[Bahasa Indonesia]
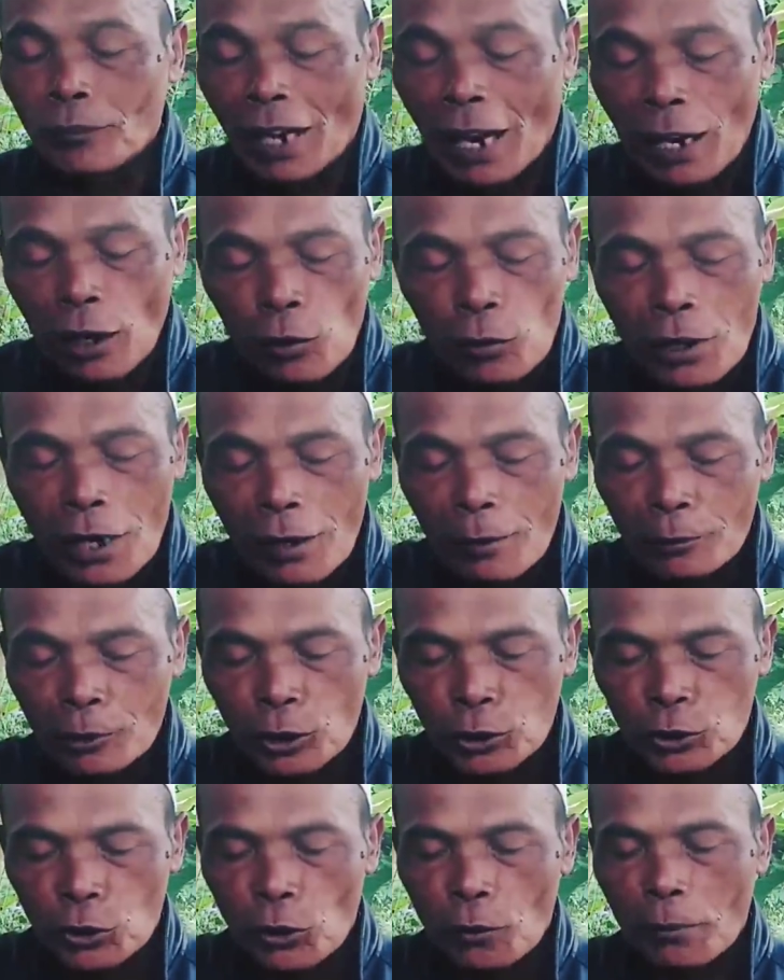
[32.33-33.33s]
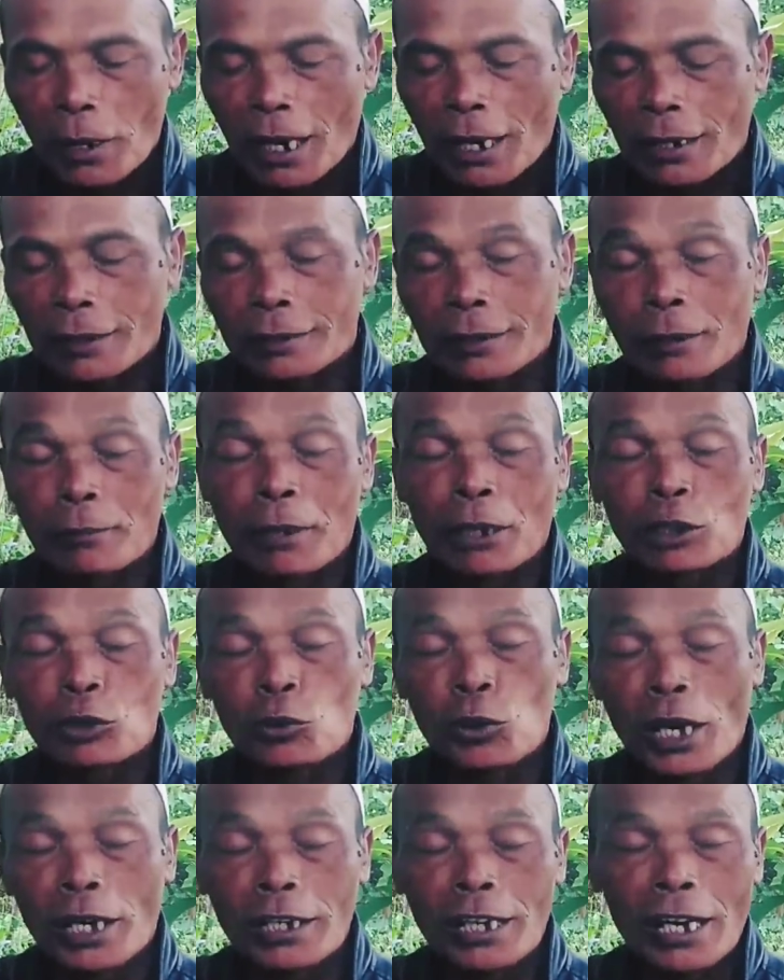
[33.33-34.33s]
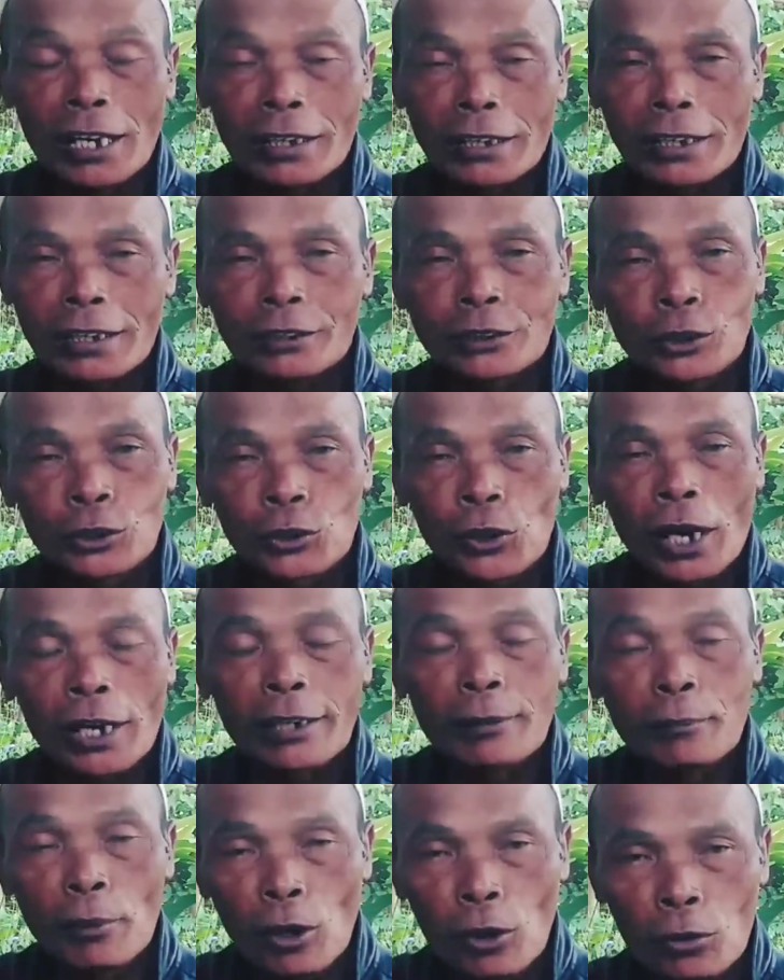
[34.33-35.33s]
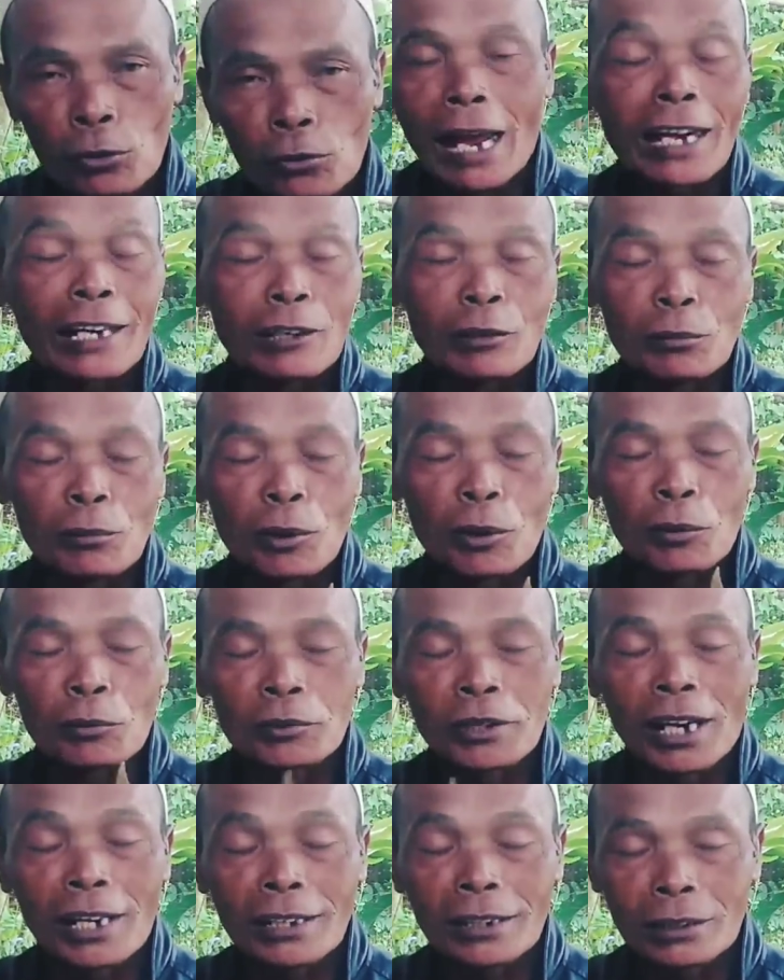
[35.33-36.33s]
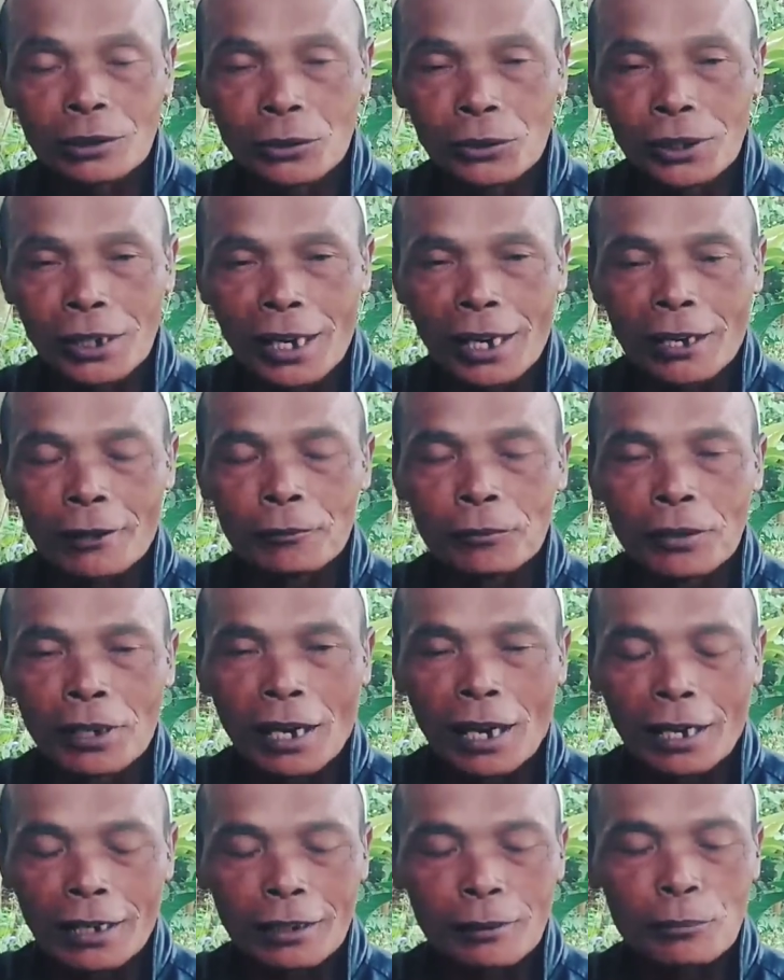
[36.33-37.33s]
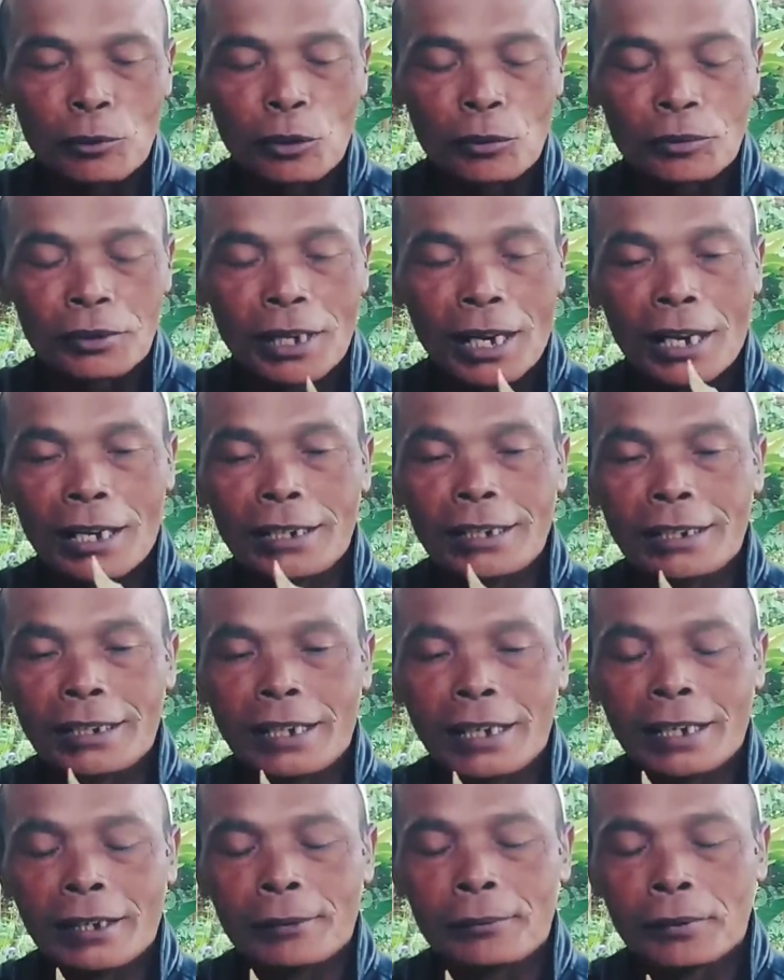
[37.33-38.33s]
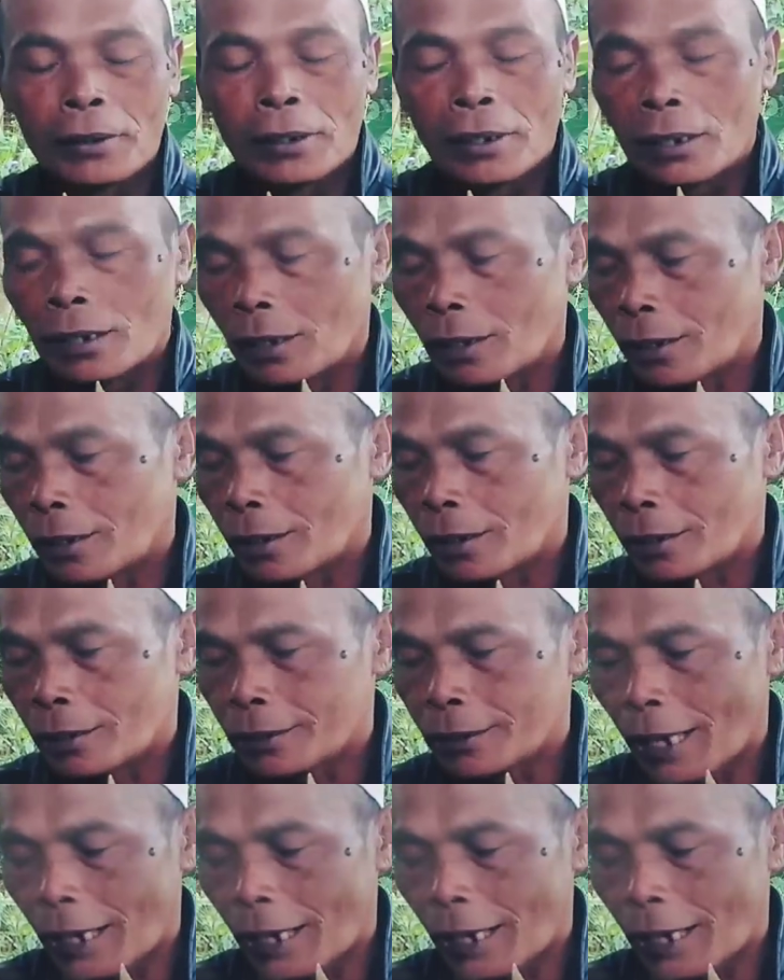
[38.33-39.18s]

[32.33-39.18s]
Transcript: kalau dalam sosok mas emang udah yakin sosok harimau nya itu ya nya ini uh,